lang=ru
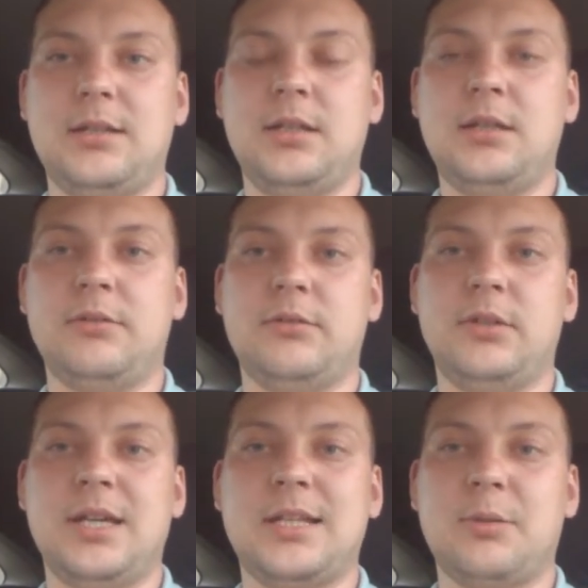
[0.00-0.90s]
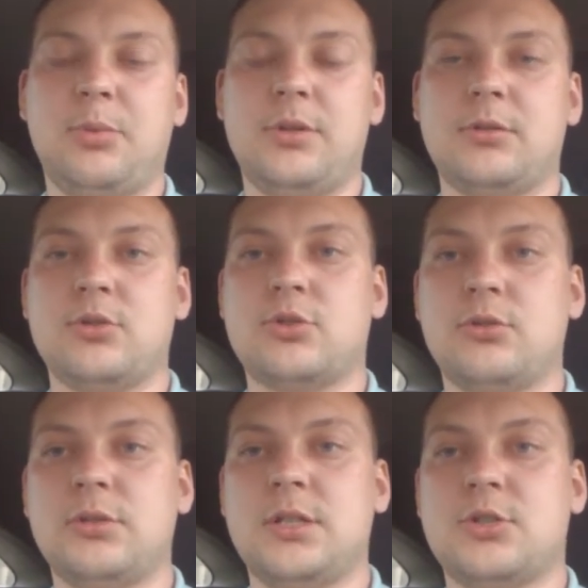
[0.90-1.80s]
И я так понял, то,
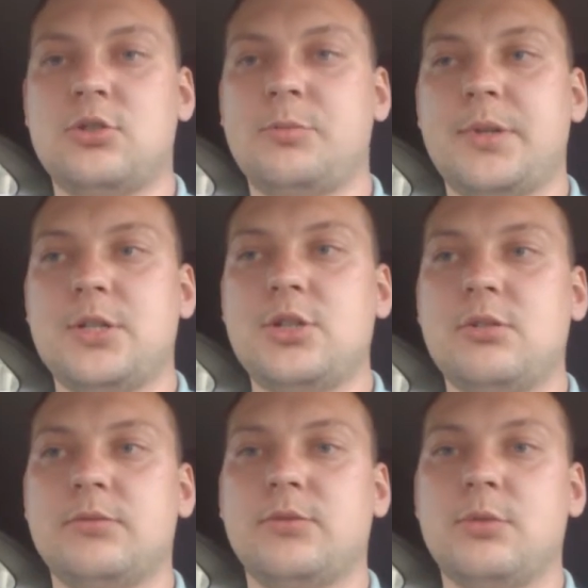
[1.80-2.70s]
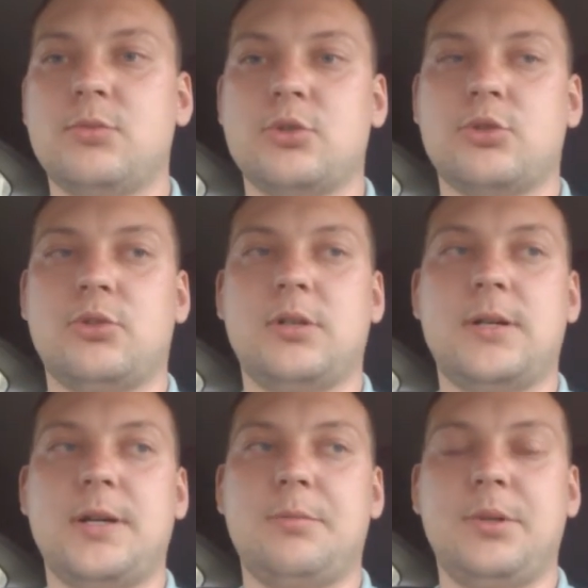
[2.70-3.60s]
что он нашел причину в том, то,
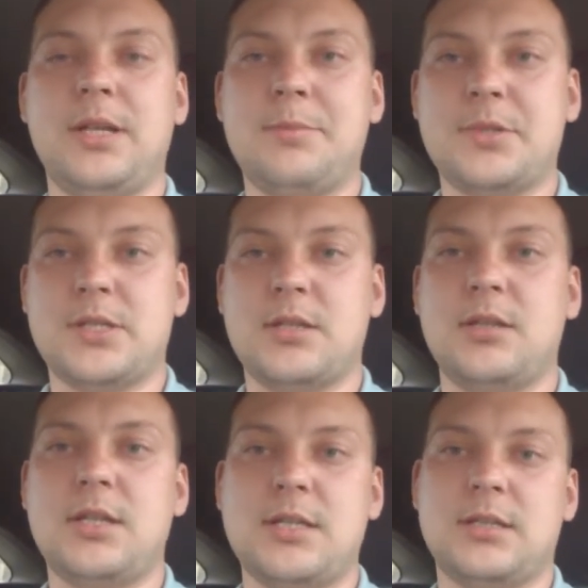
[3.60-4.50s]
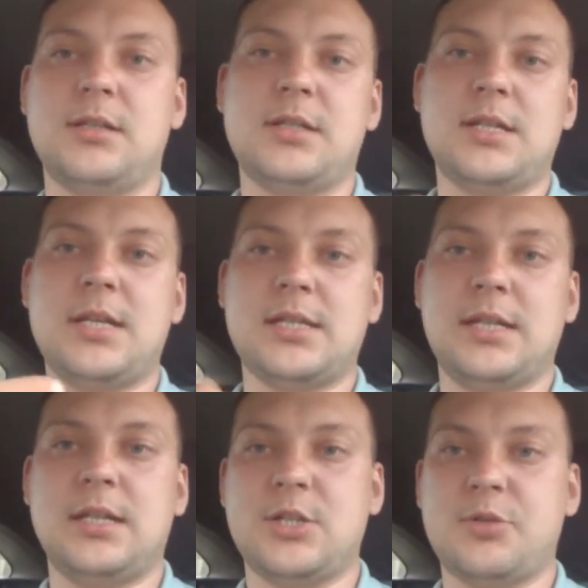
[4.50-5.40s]
что была подсоединена сигнализация,
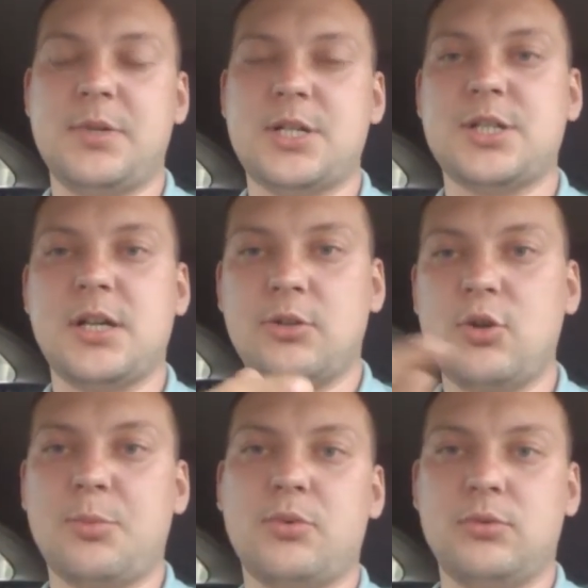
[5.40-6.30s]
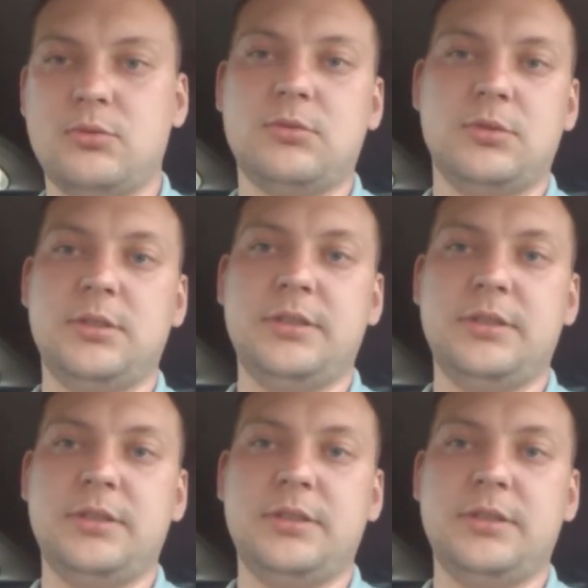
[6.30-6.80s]
когда нажимаешь на кнопку, ну и,